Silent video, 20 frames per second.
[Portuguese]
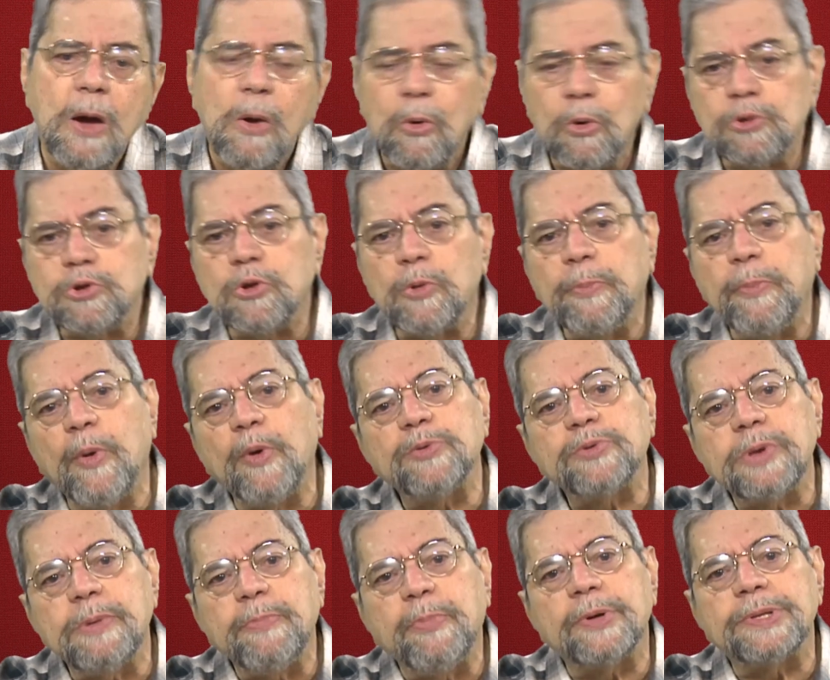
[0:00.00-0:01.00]
Outro
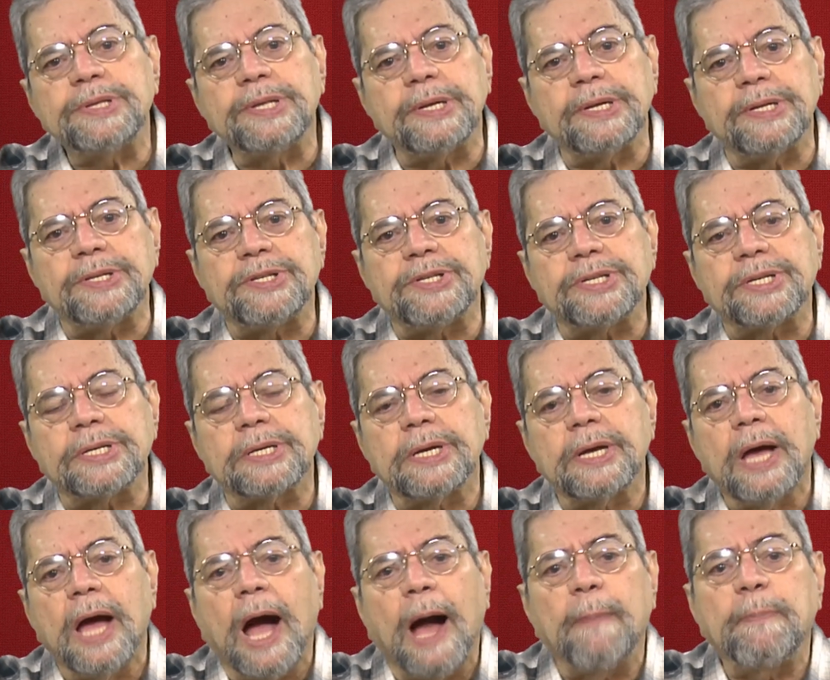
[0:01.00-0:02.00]
ponto importante:
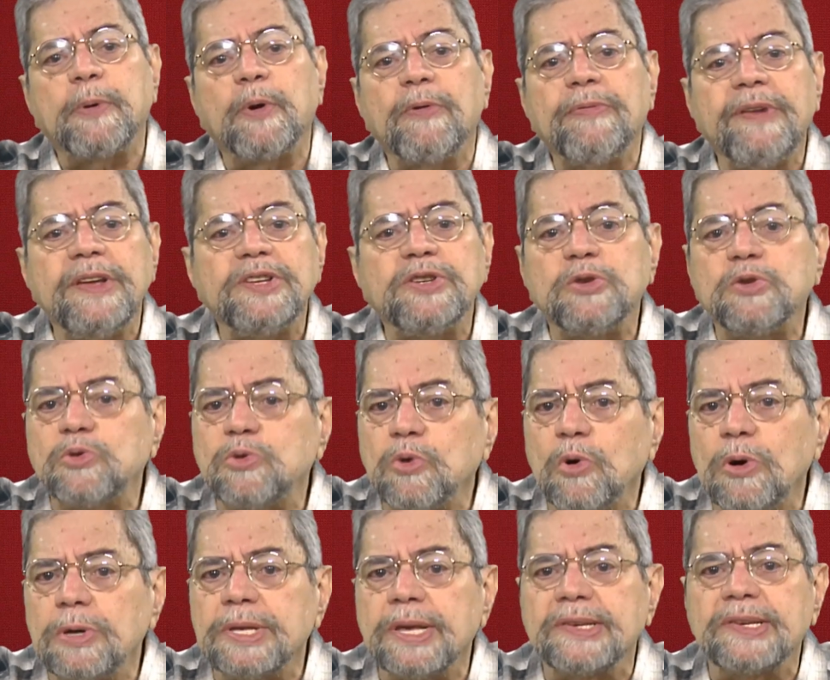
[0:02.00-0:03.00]
aproveite
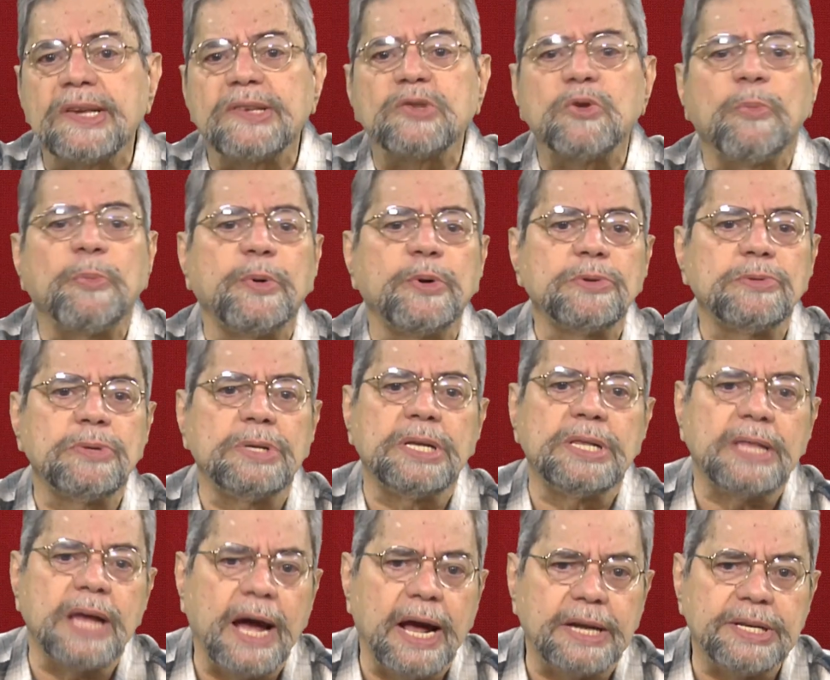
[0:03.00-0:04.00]
todas as
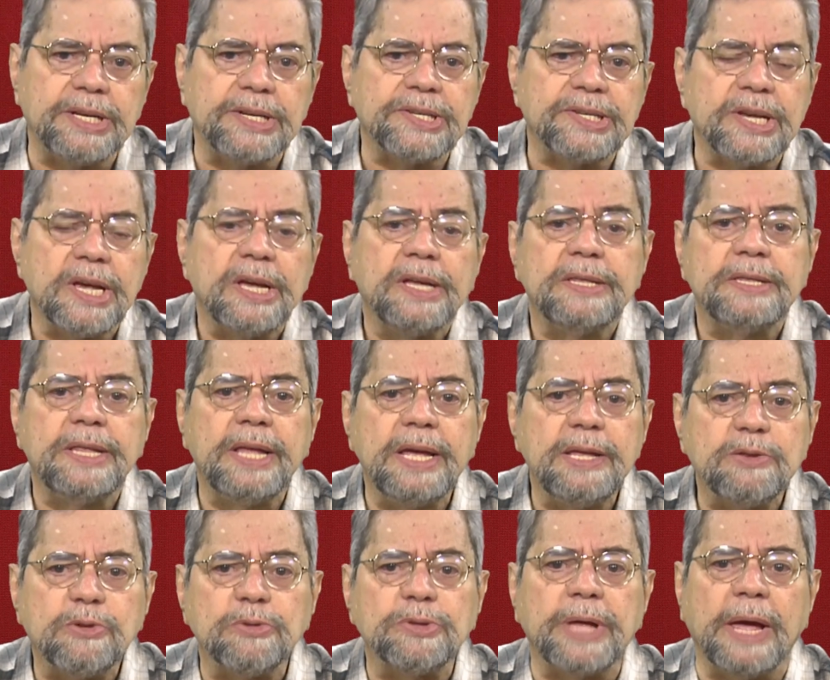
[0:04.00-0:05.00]
oportunidades
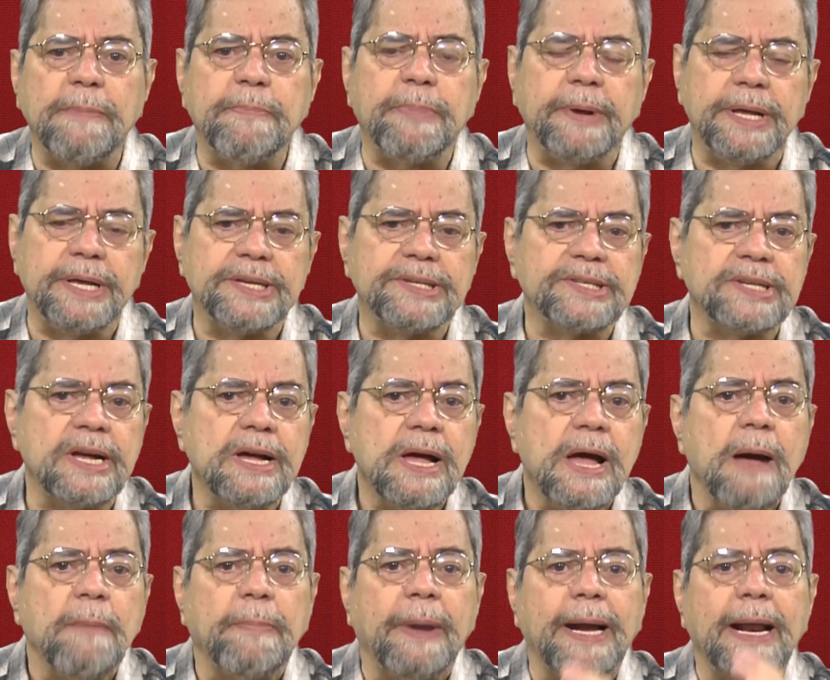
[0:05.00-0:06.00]
dentro da empresa
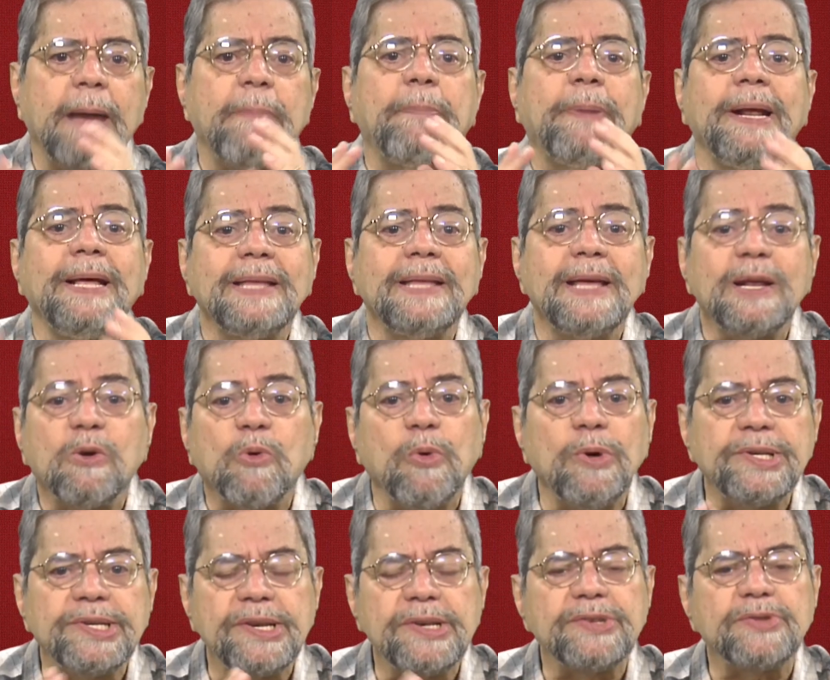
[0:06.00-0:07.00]
para aprender
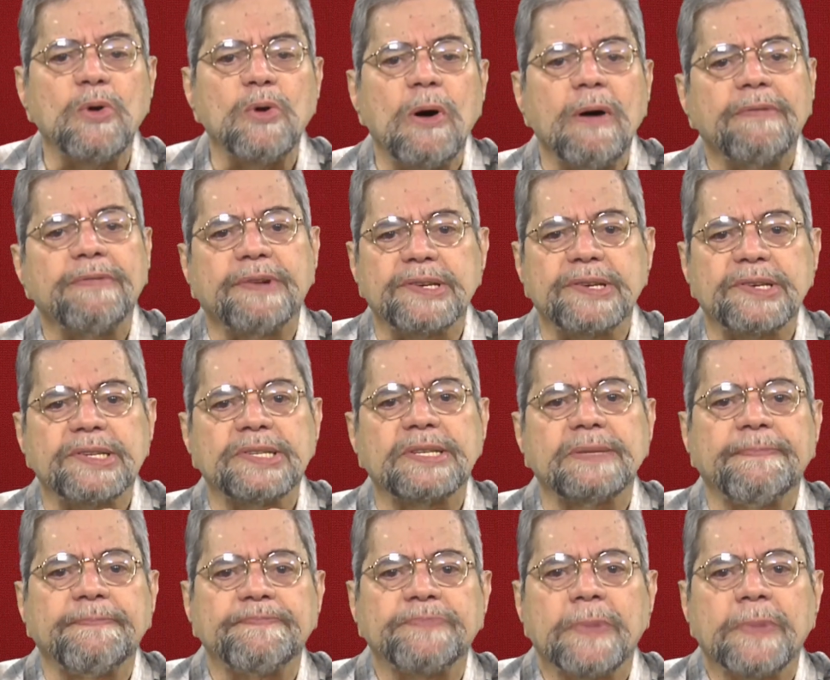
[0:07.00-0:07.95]
coisas novas.